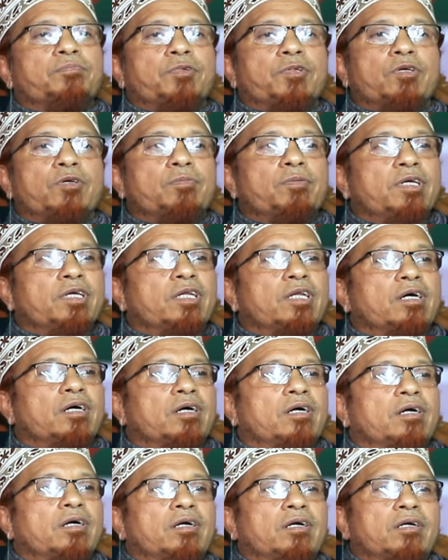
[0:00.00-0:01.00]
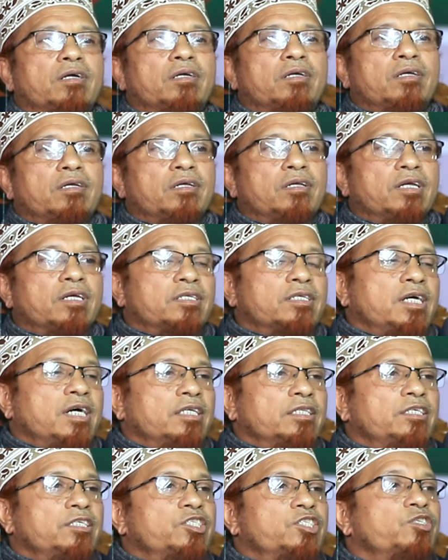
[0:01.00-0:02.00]
প্রিয় ভাইরা একটা
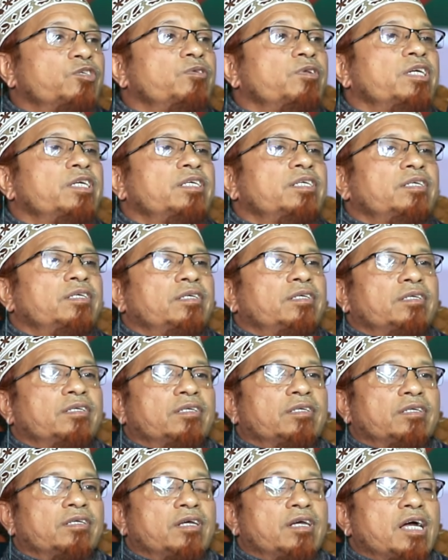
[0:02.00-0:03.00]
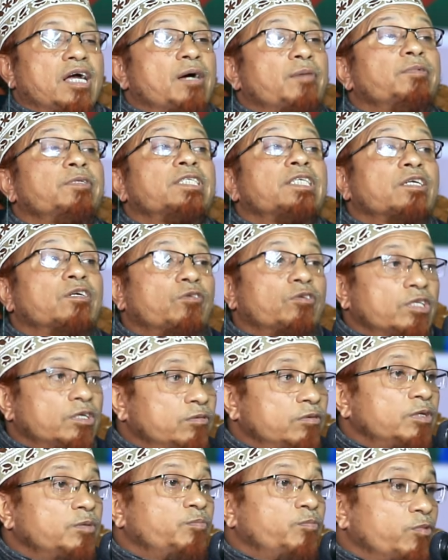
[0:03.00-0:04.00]
হাদিস শুনেই আমি যে
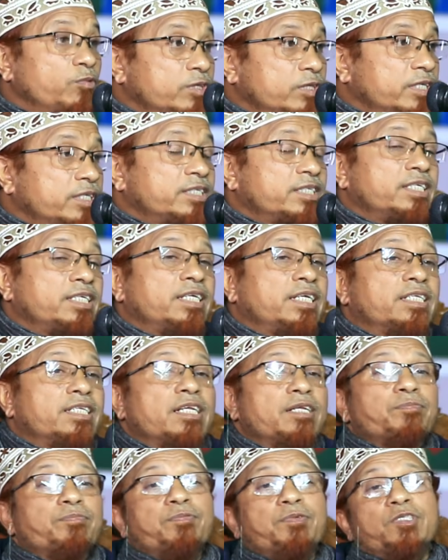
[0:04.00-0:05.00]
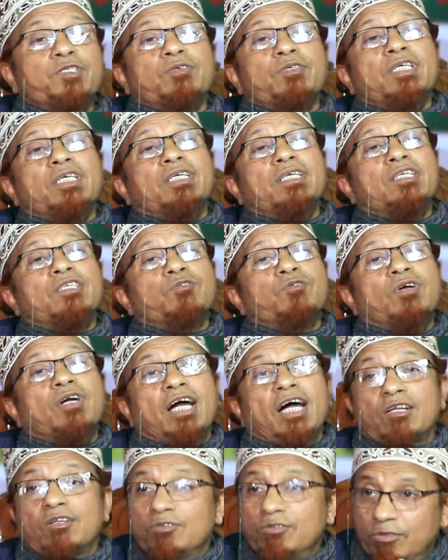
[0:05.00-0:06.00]
কথাগুলি বলতেছি এটার পেছনে কিছু
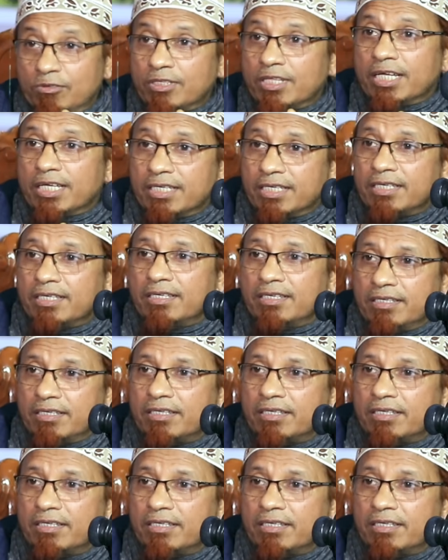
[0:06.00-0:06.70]
কারণ তো থাকে